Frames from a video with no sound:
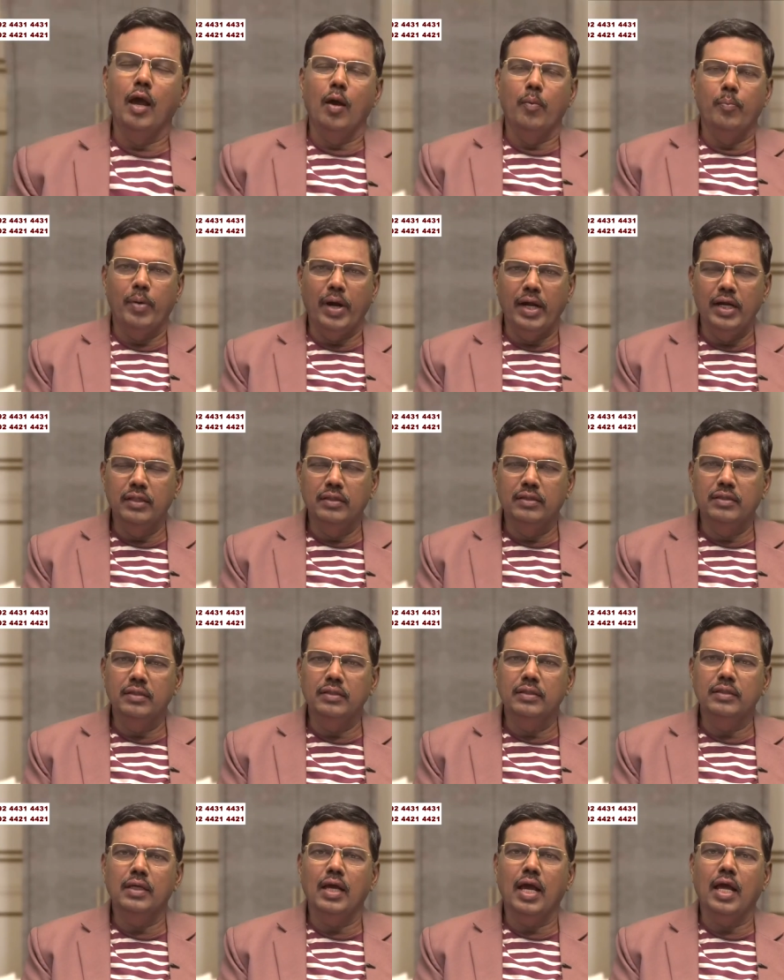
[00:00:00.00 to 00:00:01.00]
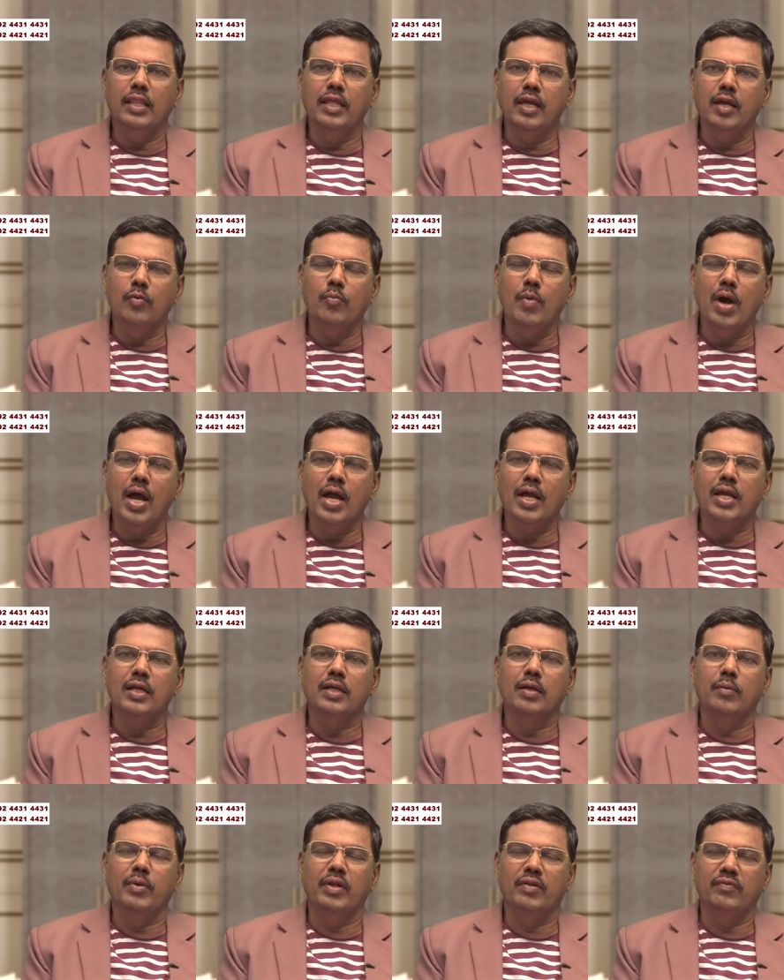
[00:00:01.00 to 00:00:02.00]
நாம் படித்து அதிகமாக
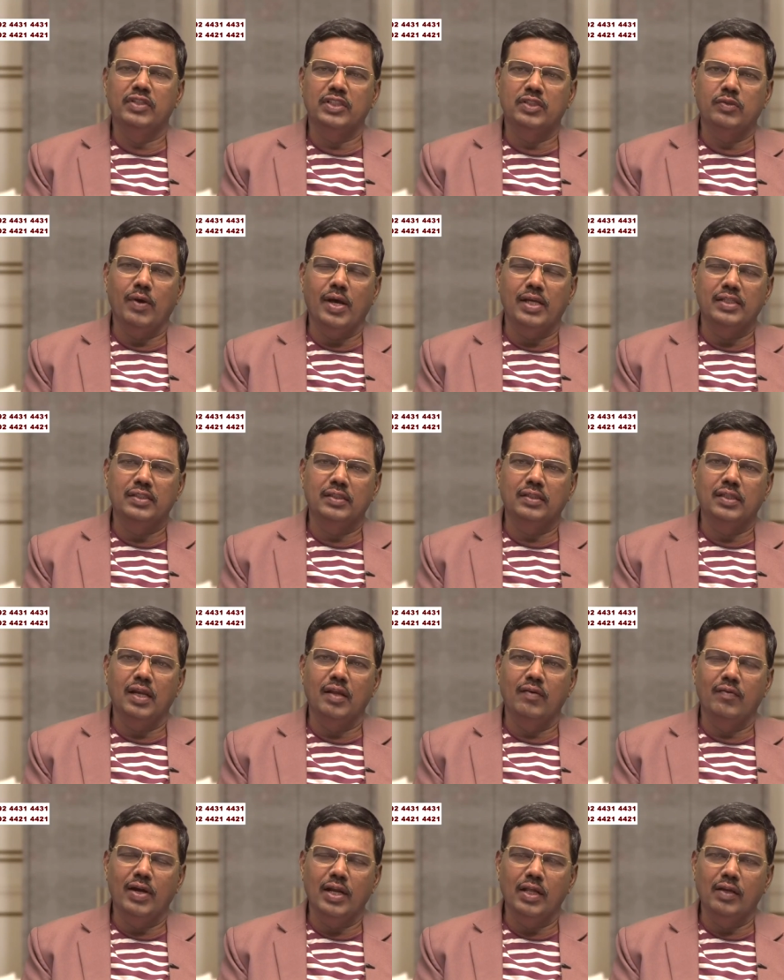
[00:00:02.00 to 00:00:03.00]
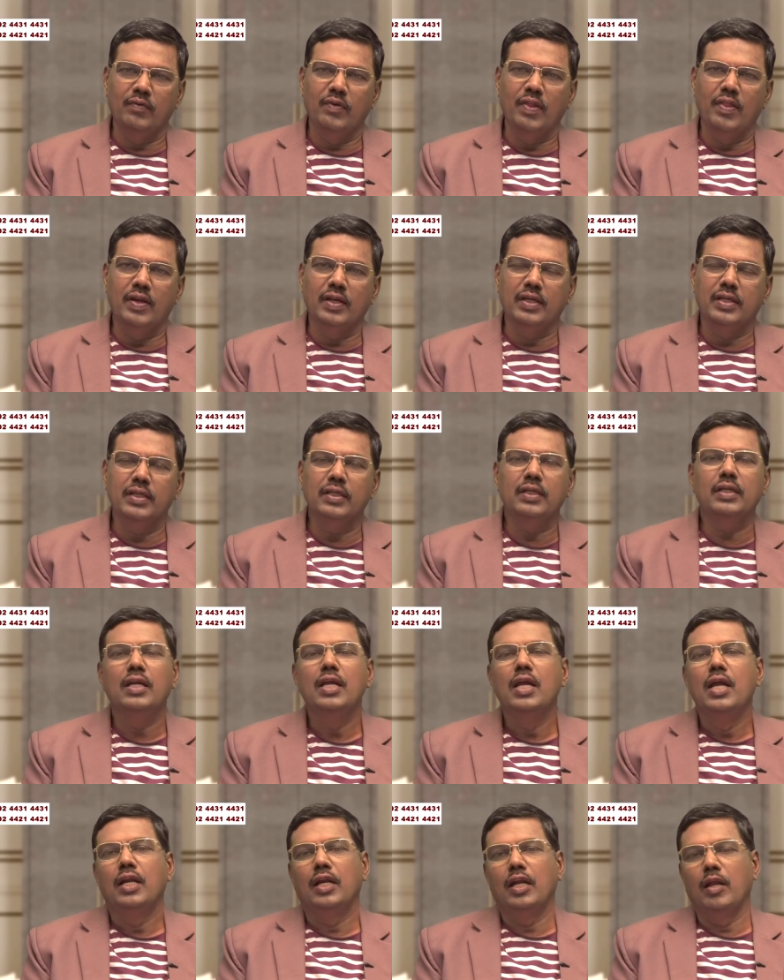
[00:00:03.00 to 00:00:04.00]
நம்முடைய விசுவாசத்தில் வளர்வதற்கு
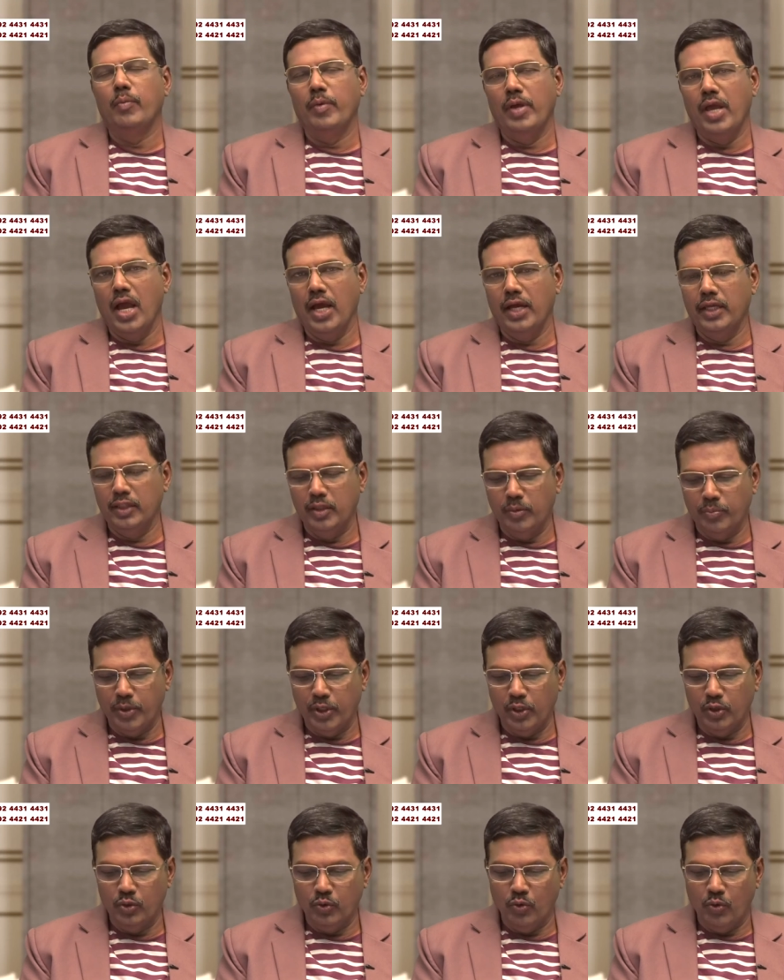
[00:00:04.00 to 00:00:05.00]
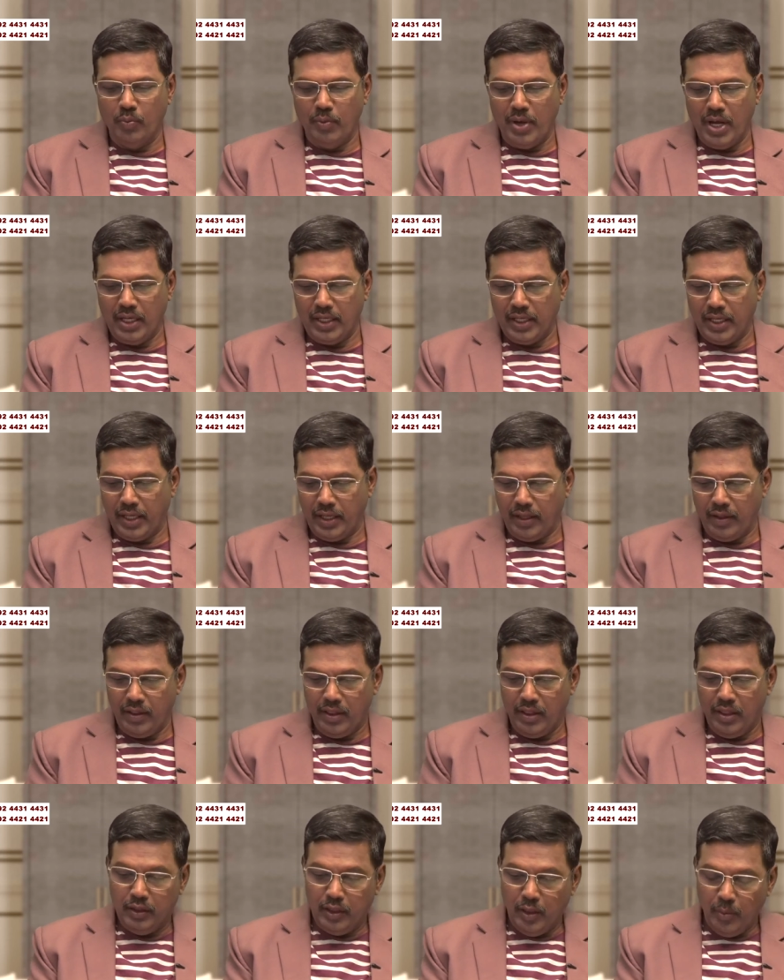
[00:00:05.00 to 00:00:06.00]
நம்மை ஆயத்தப்படுத்துவோமாக
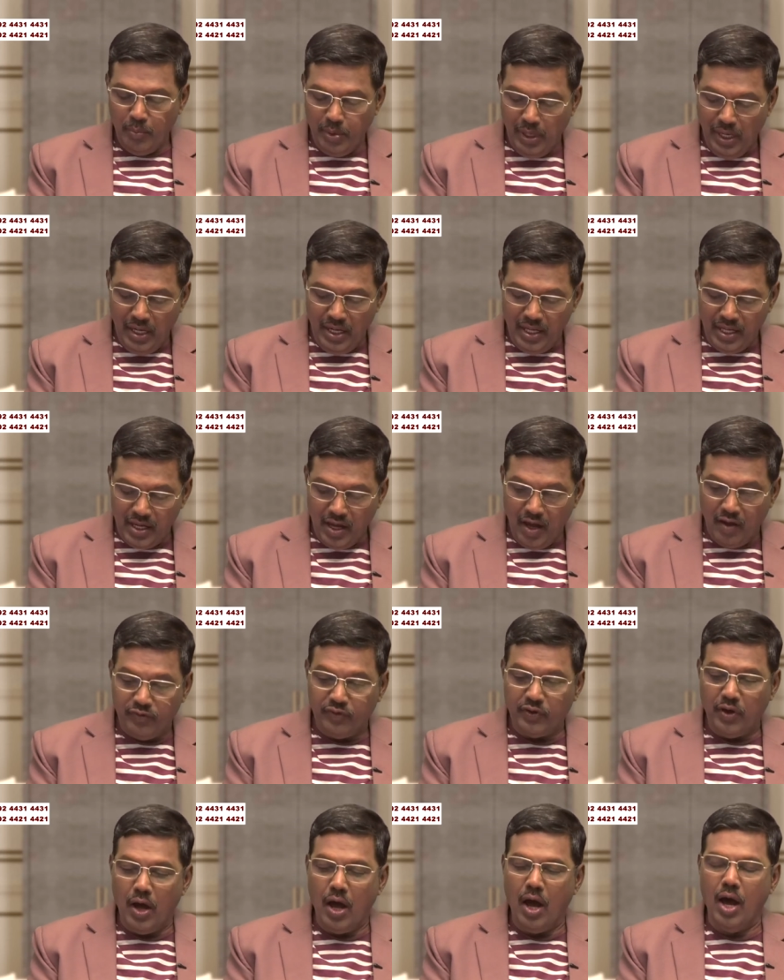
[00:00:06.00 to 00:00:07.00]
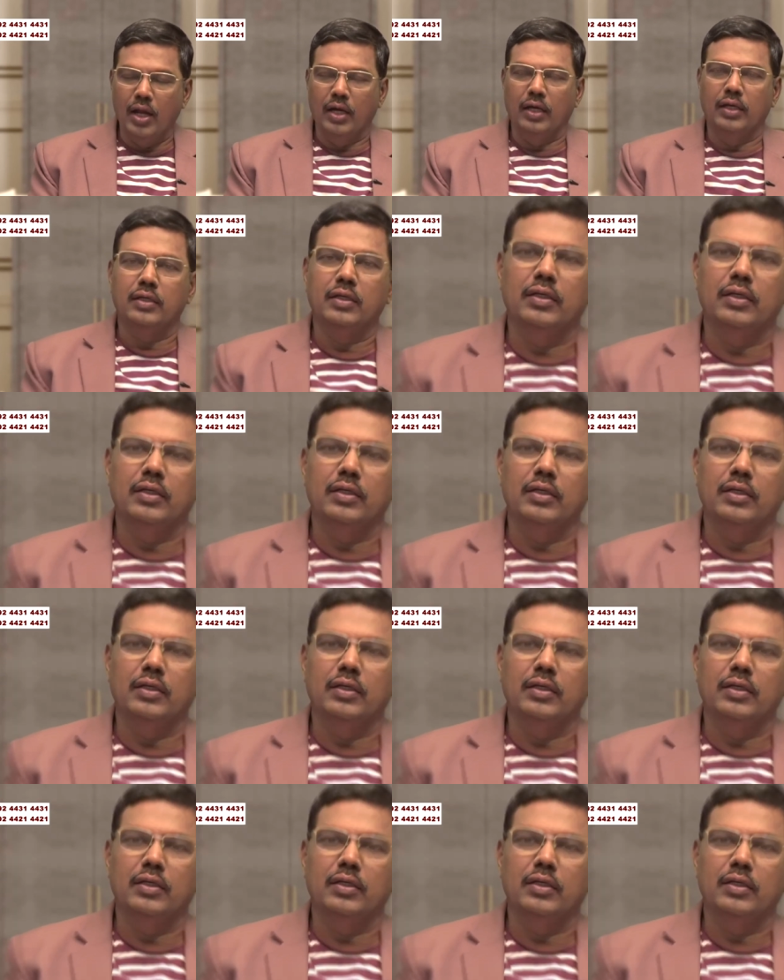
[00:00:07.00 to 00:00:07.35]
த பில்டிங் ஆஃப் ஆர்க்